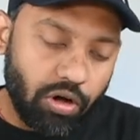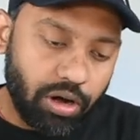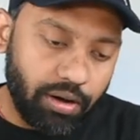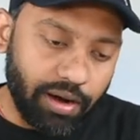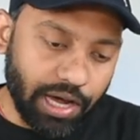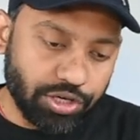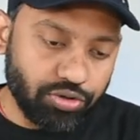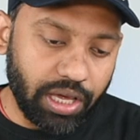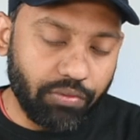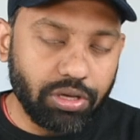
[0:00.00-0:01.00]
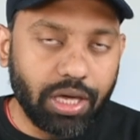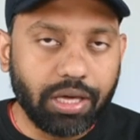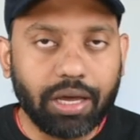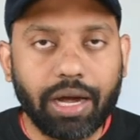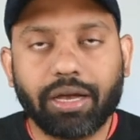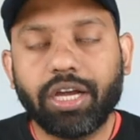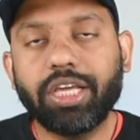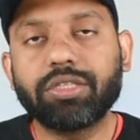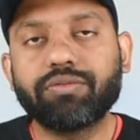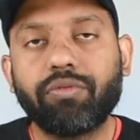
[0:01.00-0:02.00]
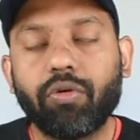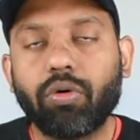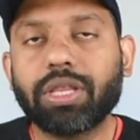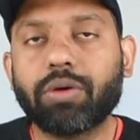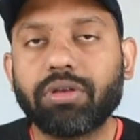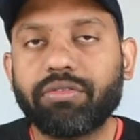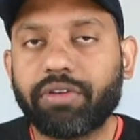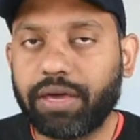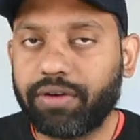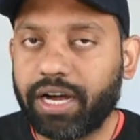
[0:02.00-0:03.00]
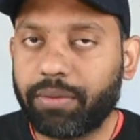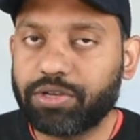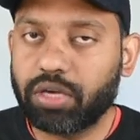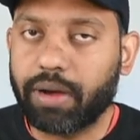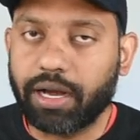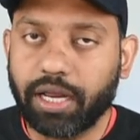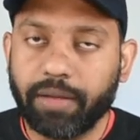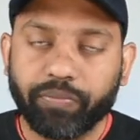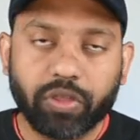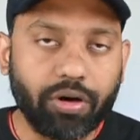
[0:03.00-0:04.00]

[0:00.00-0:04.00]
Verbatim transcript: और लास्ट जो है वो ये है कि एटलीस्ट फोर थाउजेंड फाइव हंड्रेड एम एच की बैटरी